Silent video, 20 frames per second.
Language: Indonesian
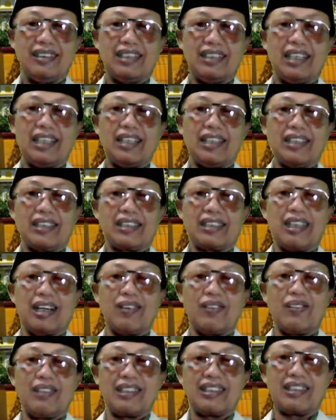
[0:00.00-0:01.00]
dari
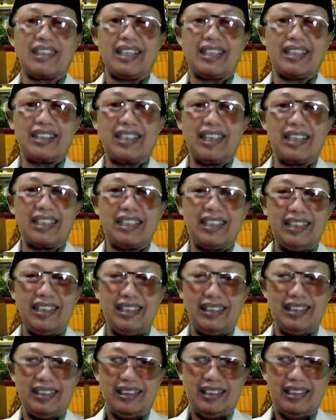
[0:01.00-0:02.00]
sahwat setani?